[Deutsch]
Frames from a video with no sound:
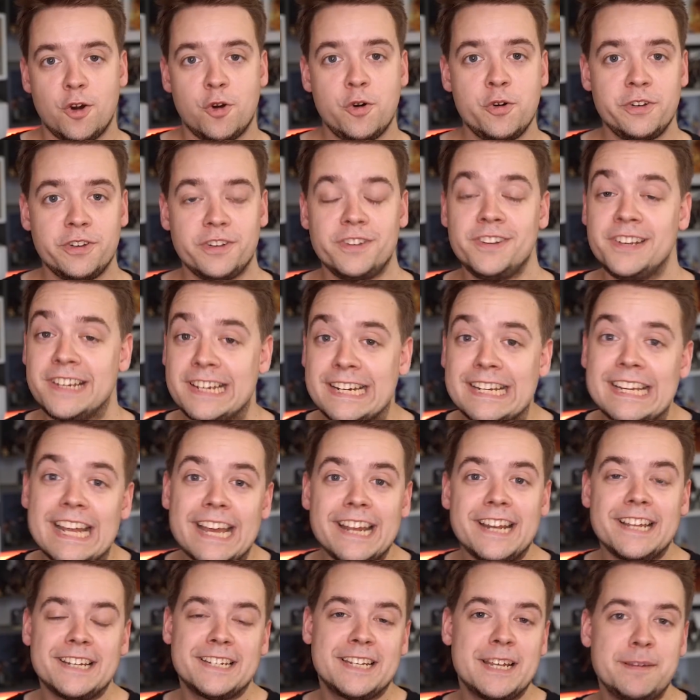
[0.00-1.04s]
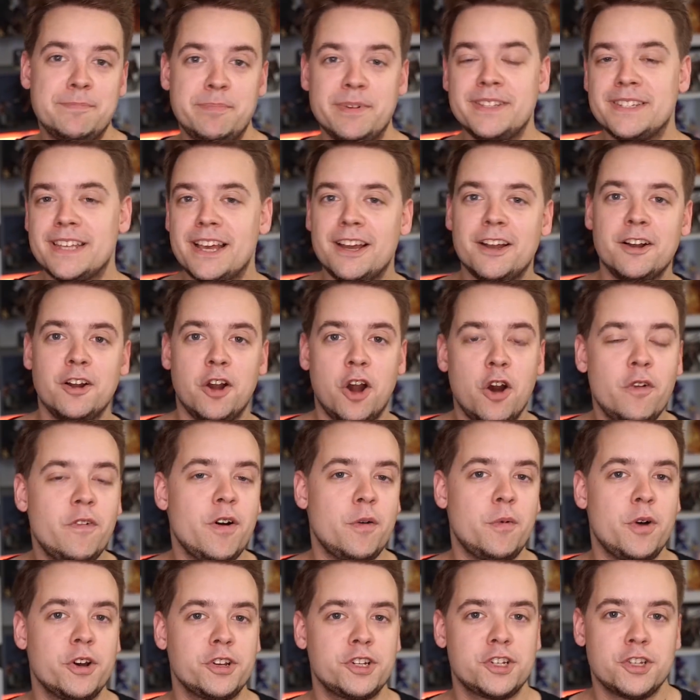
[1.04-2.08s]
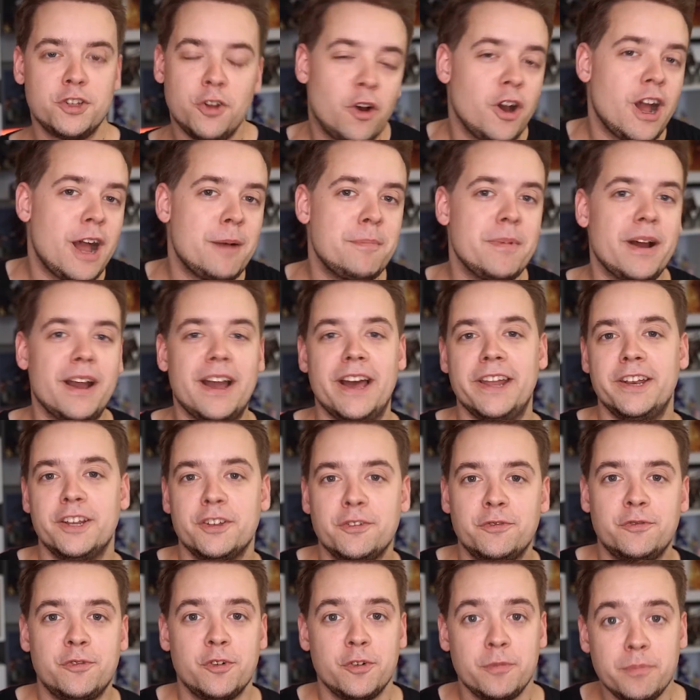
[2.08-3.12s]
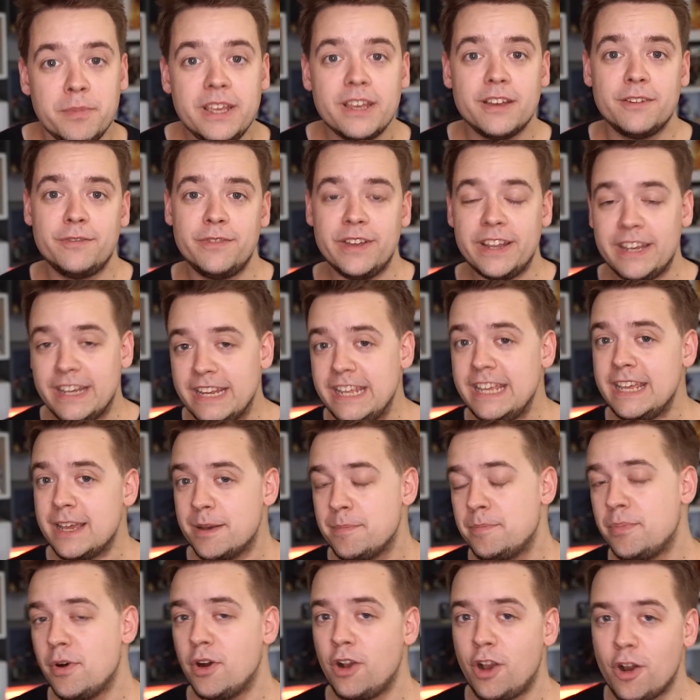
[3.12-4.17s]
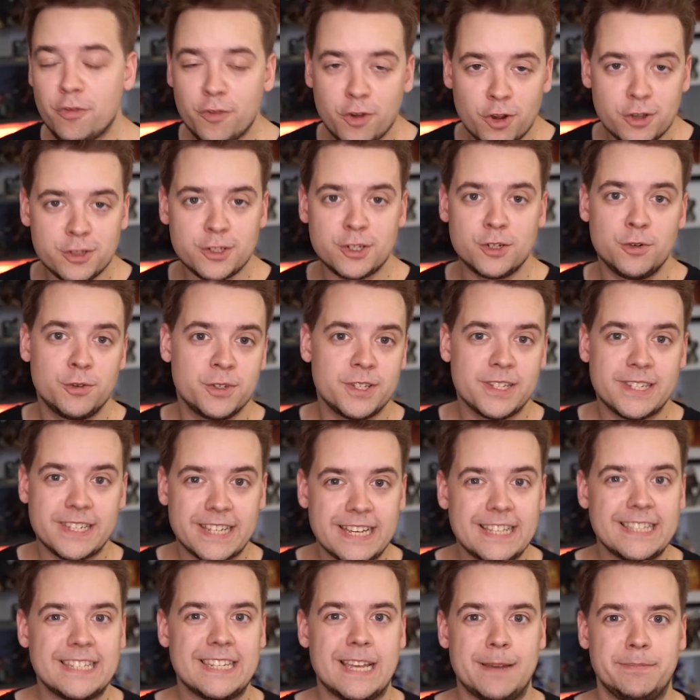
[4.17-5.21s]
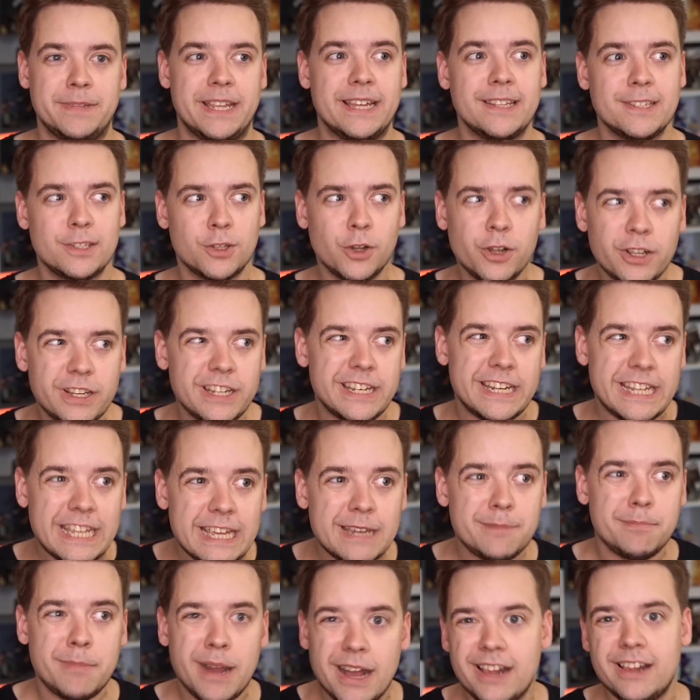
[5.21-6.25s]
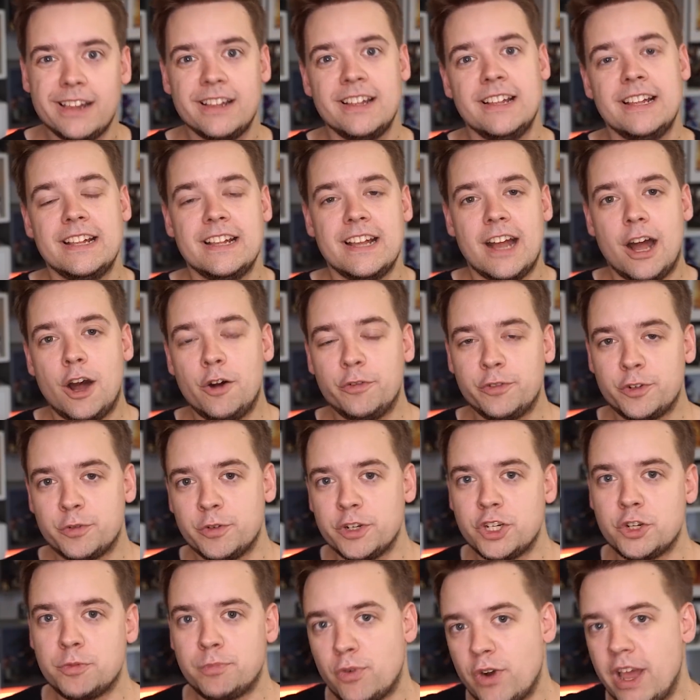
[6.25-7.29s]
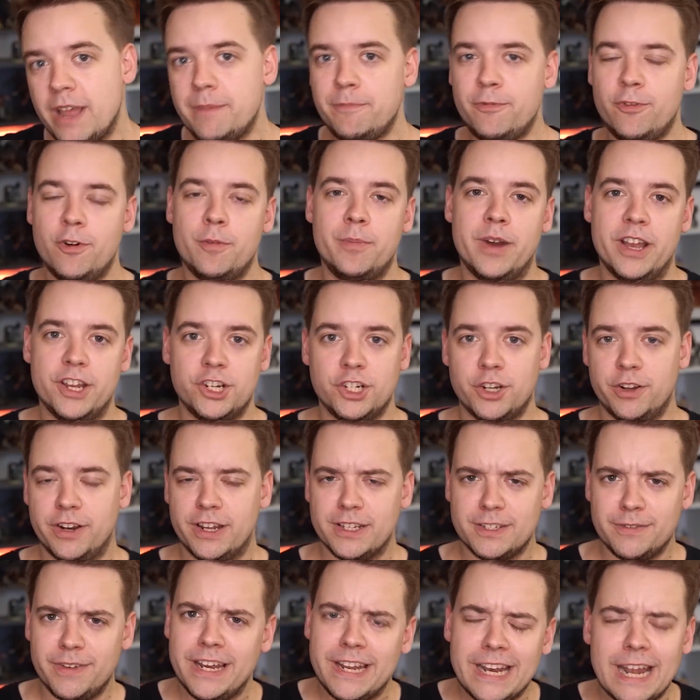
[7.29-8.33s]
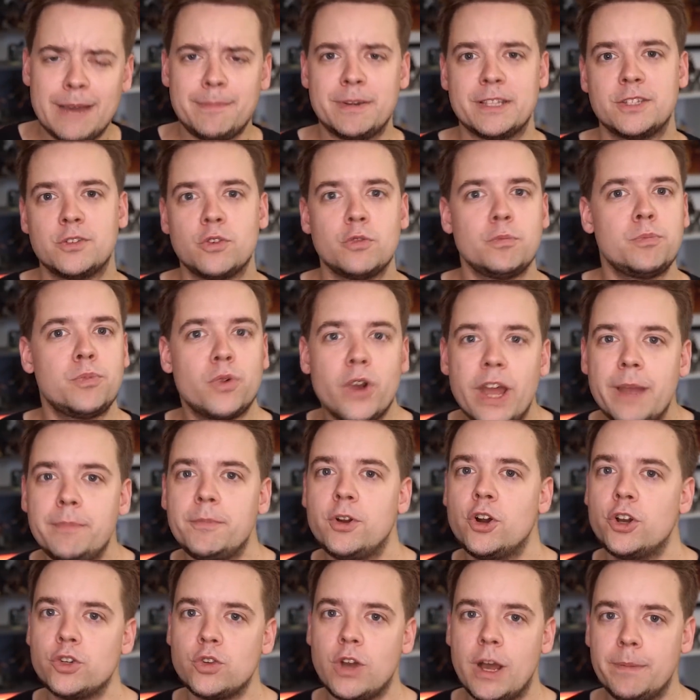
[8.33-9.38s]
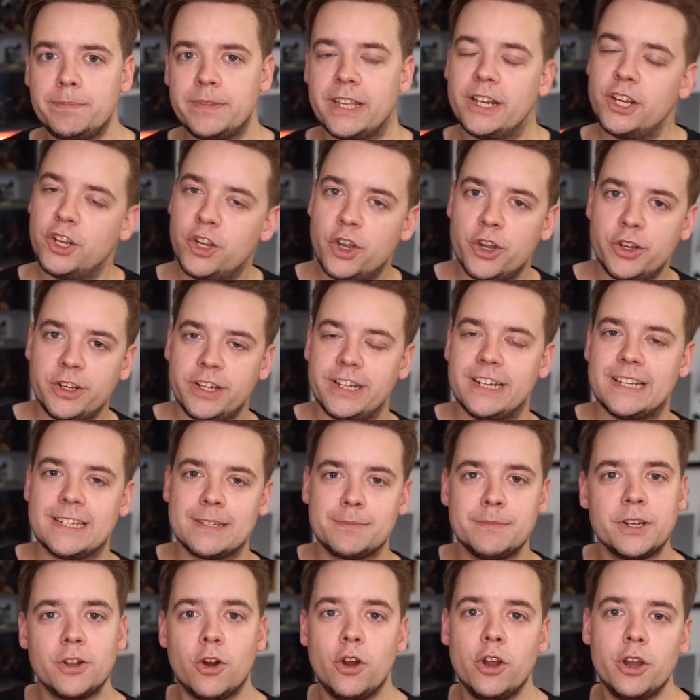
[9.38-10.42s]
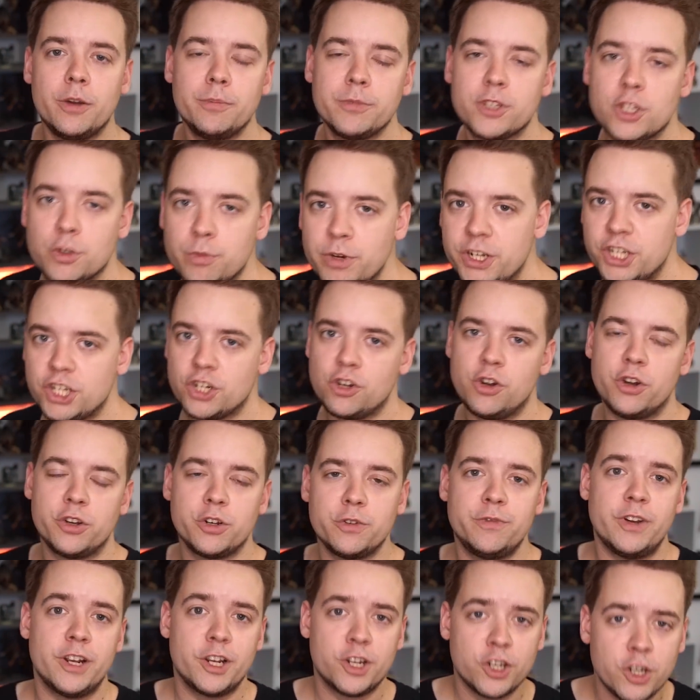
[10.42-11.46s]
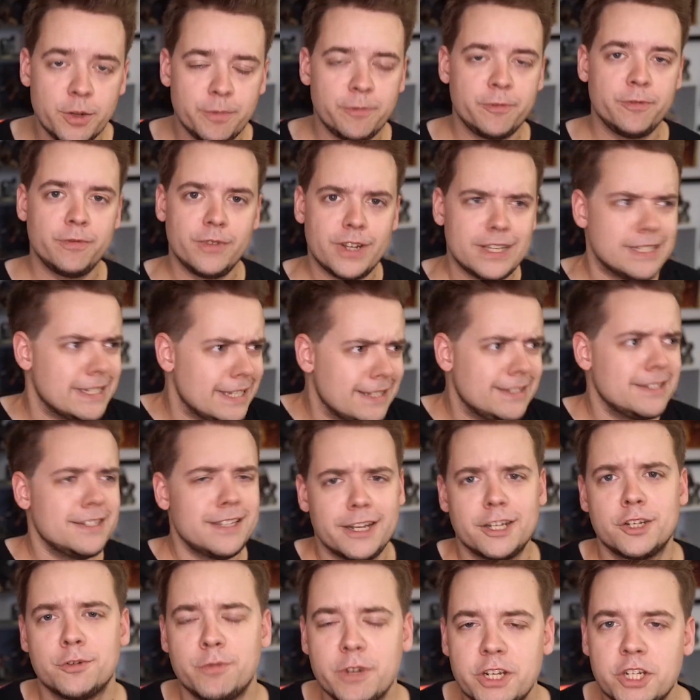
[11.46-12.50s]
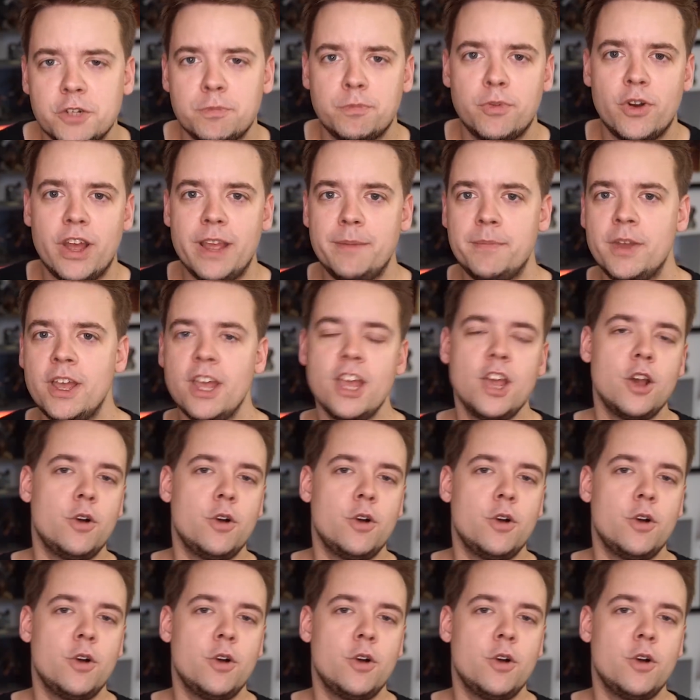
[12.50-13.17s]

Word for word: Und ein kleiner Tipp in Sachen Overwatch noch am Rande von mir. Wenn ihr Bock auf kostenlose Skins habt, dann solltet ihr mal auf Twitch Prime vorbeischauen. Also wenn ihr ein Amazon Prime-Konto habt, dann könnt ihr das mit eurem Twitch-Konto verknüpfen. Das nennt sich dann Twitch Prime.